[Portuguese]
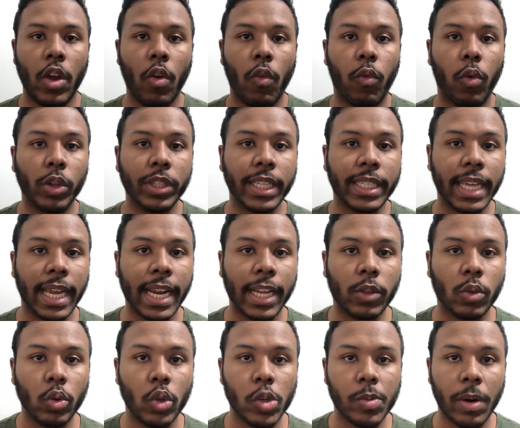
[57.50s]
Eu vou
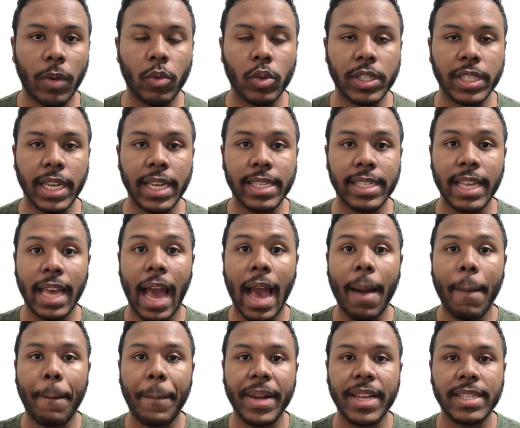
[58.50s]
detalhar tudo isso para vocês,
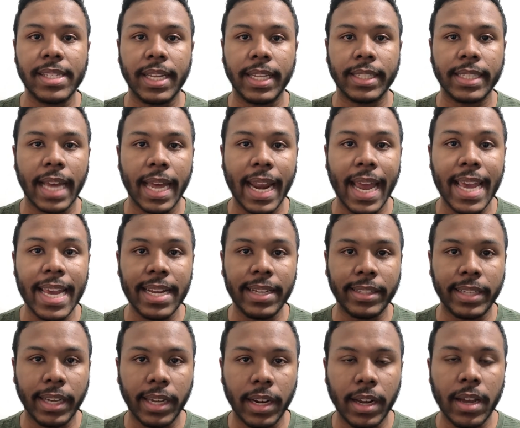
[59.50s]
apresentar na
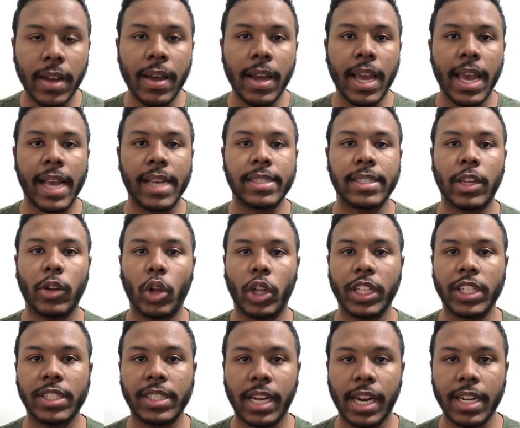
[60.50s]
íntegra essa
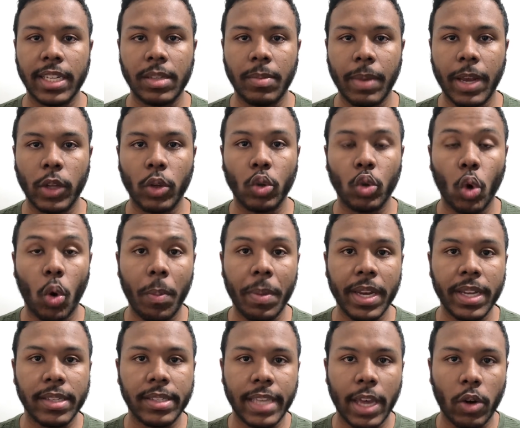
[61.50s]
nota de esclarecimento do
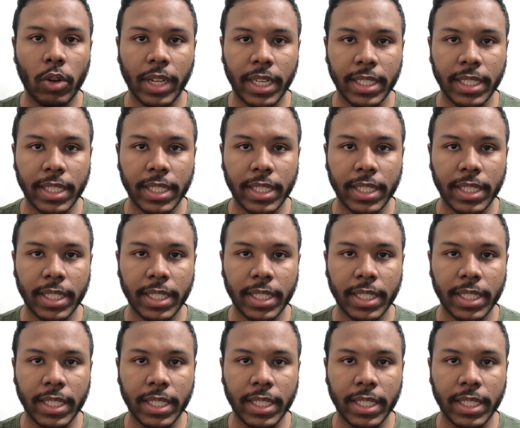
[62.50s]
Ministério